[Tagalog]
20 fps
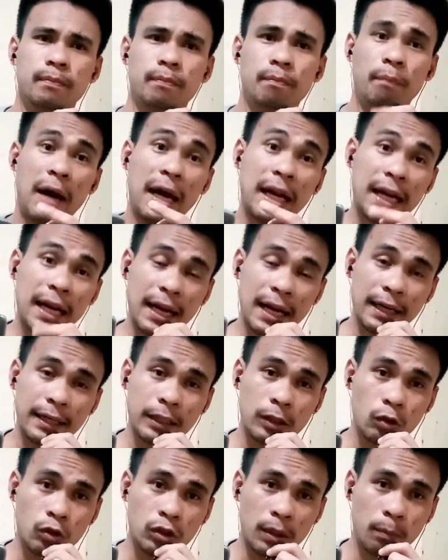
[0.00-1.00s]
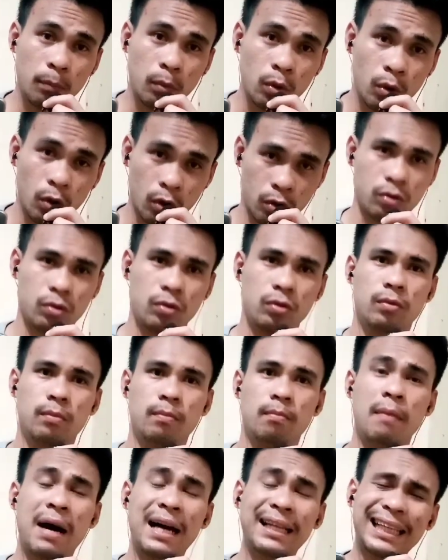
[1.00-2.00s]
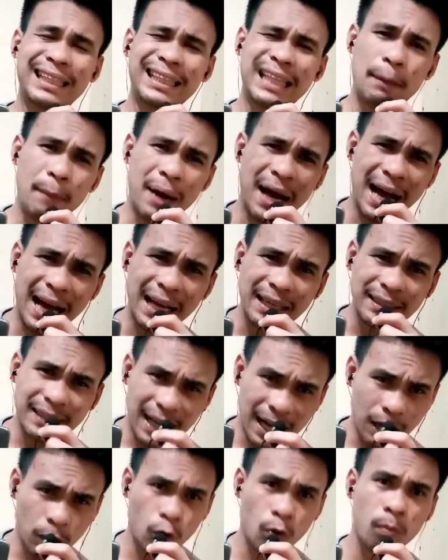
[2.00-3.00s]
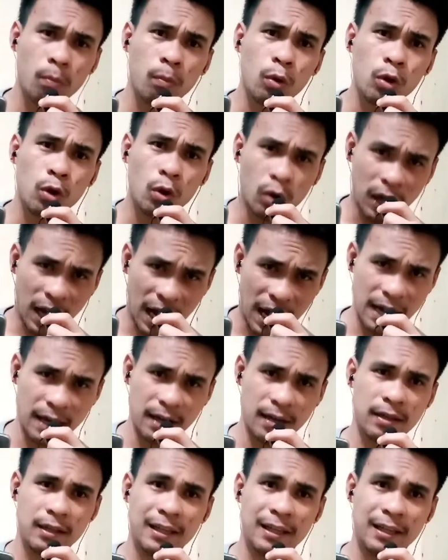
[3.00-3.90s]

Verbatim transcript: Para lang ito sa bulok. Matatamaan ka kung bulok ka.